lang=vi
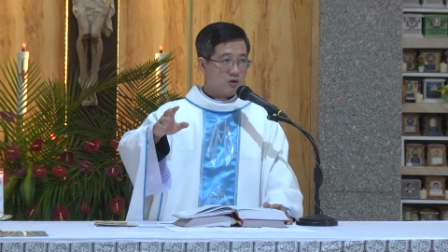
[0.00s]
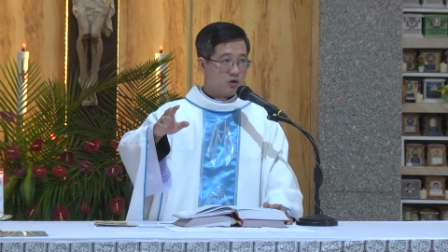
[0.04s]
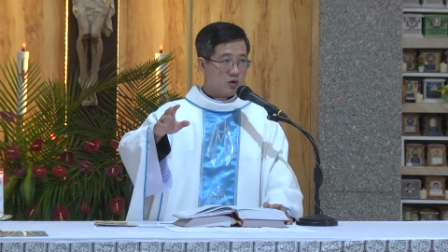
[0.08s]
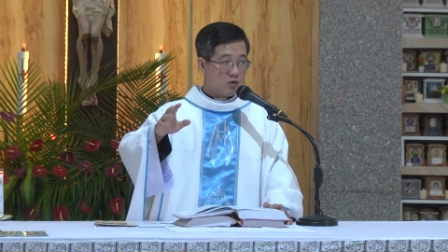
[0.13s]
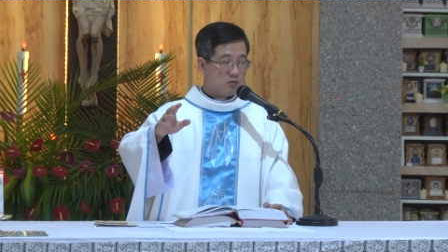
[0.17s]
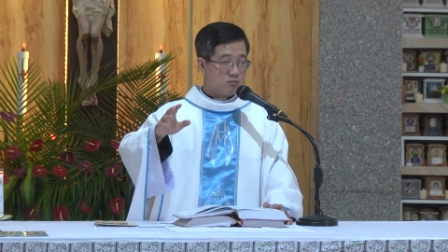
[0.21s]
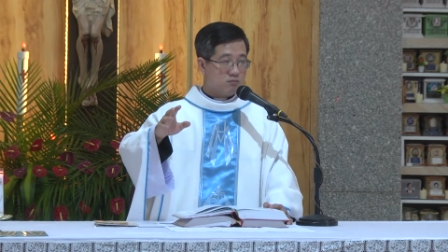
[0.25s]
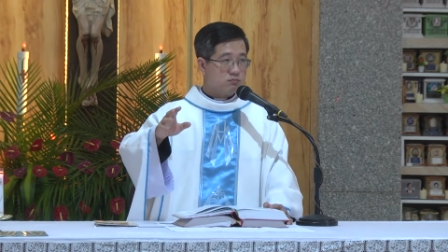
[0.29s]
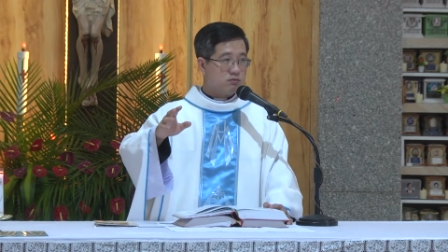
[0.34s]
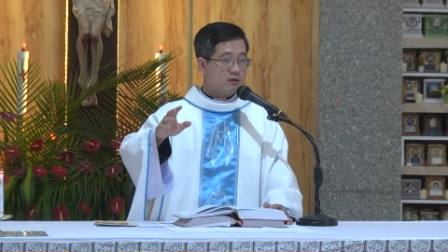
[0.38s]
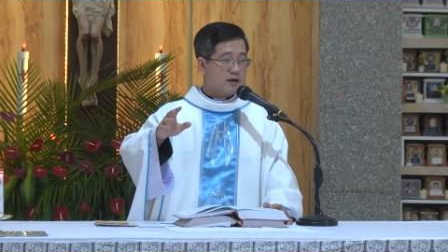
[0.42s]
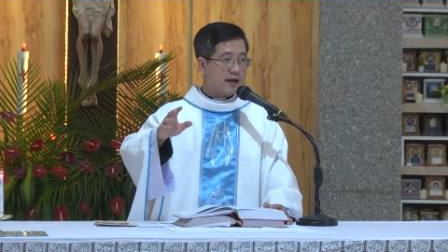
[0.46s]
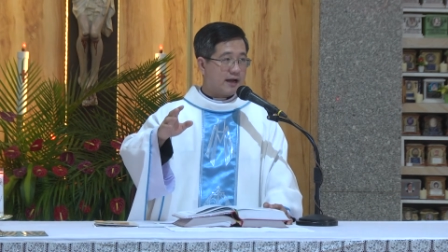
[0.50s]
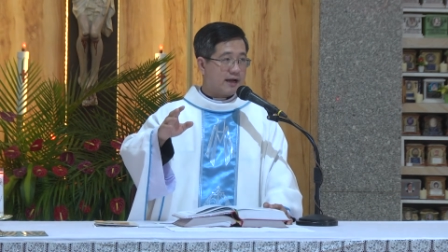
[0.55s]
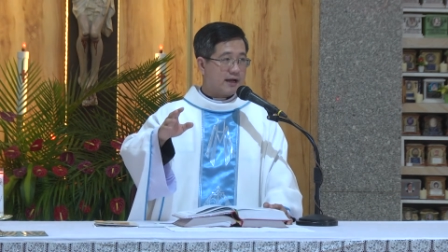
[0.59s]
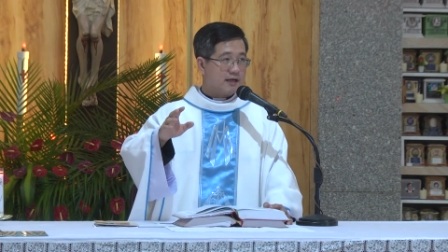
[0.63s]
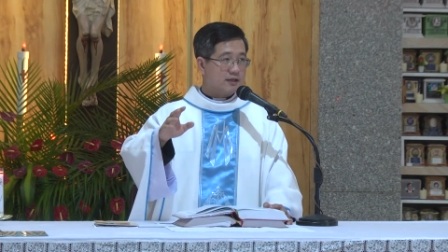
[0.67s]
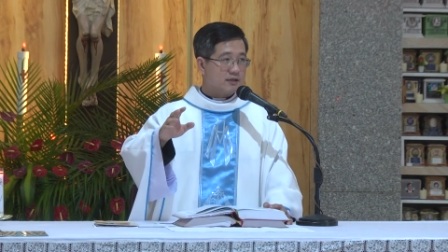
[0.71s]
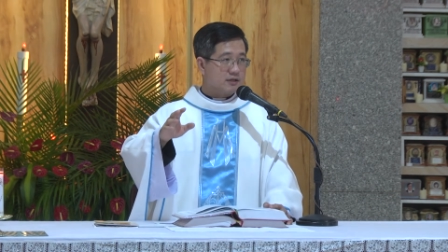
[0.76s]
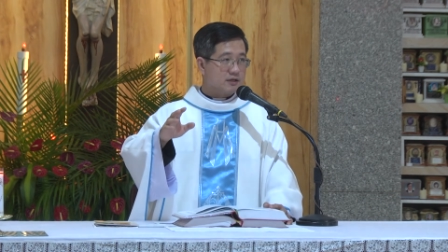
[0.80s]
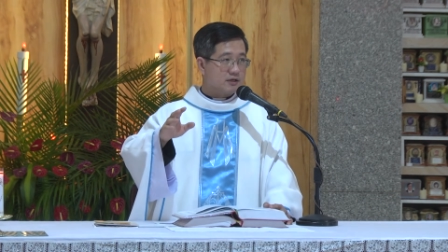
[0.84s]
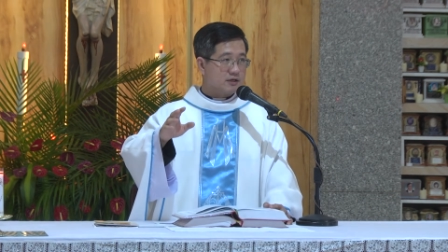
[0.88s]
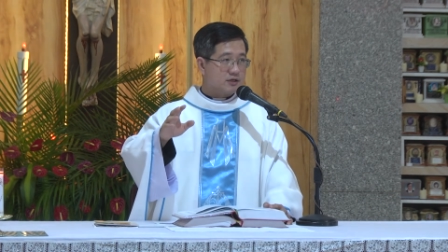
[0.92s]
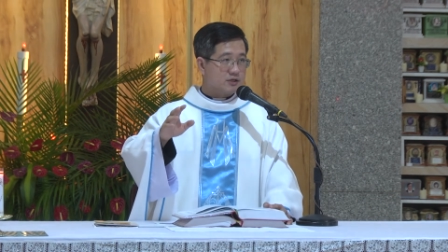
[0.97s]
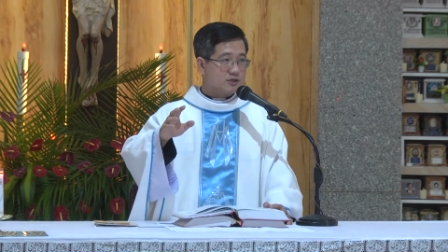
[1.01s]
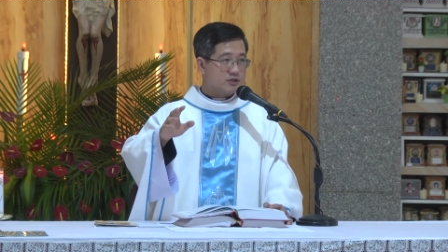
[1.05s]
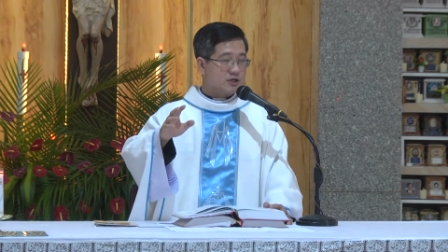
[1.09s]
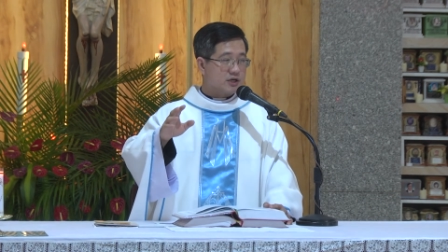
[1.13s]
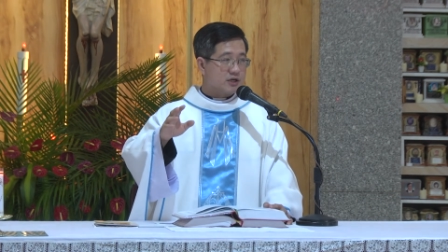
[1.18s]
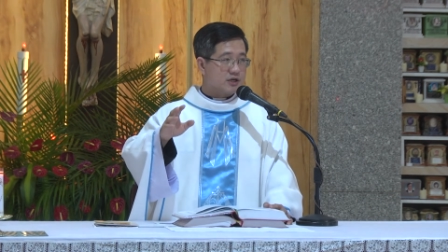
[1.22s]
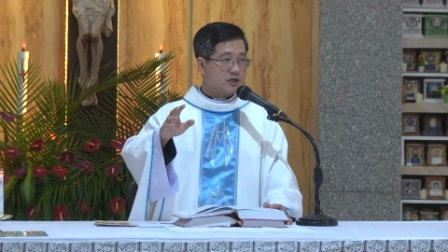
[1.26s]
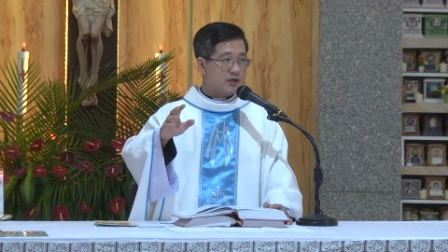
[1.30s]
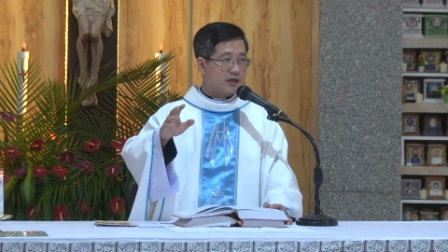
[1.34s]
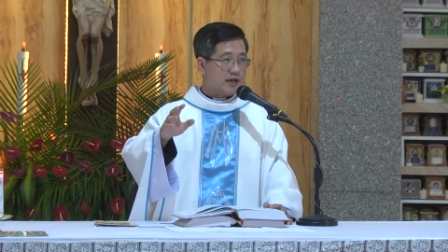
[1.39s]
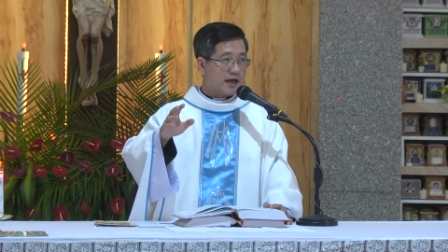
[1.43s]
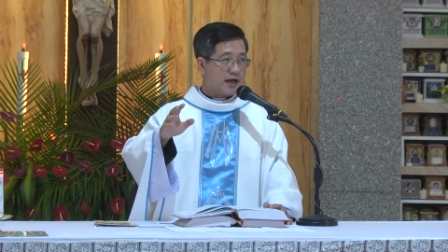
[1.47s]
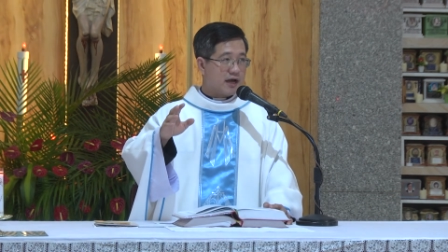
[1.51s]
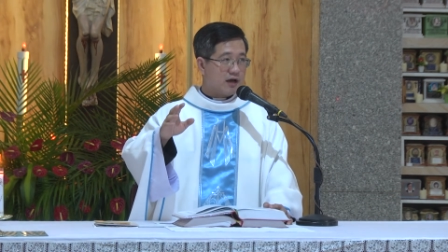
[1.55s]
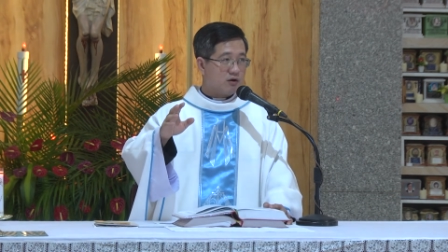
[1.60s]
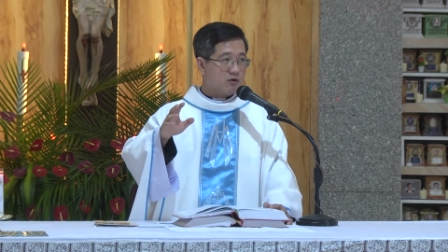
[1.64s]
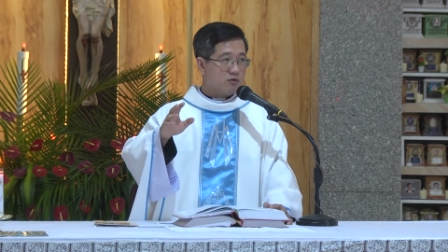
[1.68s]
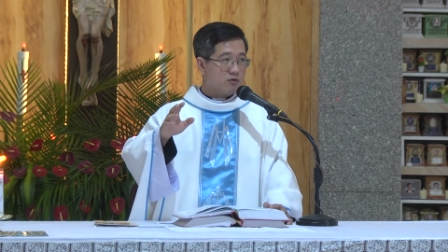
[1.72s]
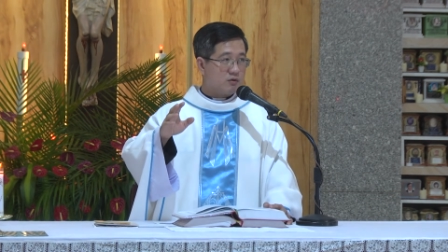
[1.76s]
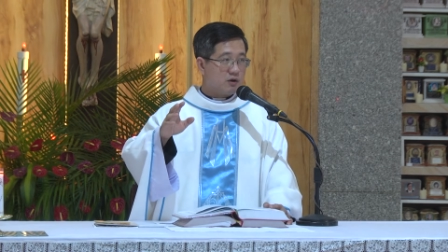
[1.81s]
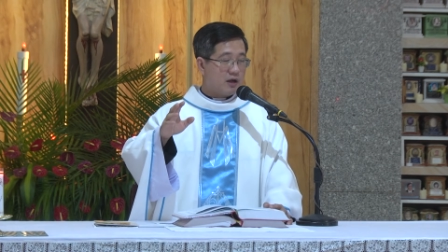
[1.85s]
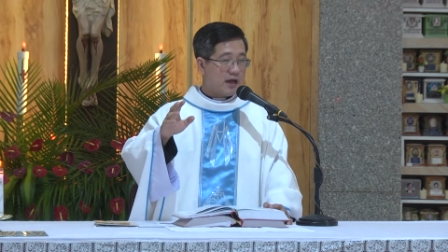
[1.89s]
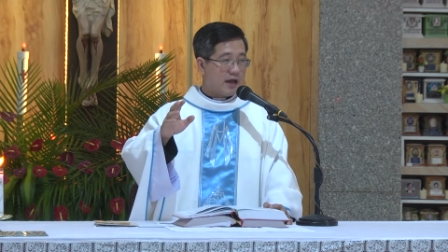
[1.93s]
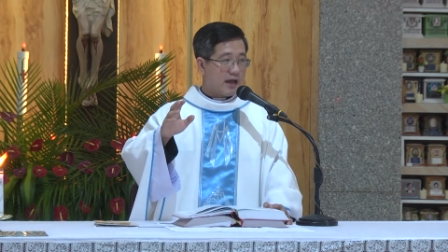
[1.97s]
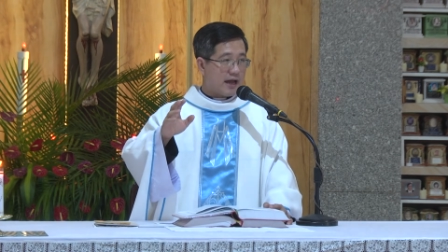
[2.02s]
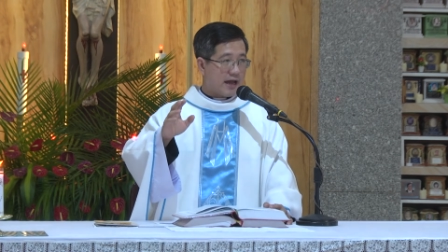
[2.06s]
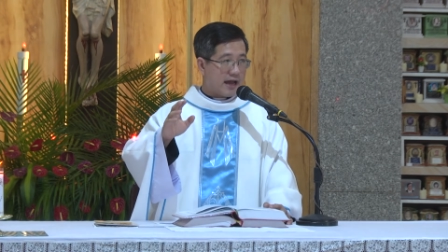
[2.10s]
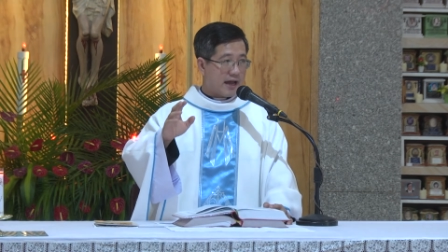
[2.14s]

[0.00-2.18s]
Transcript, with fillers: cũng đã từ trời cao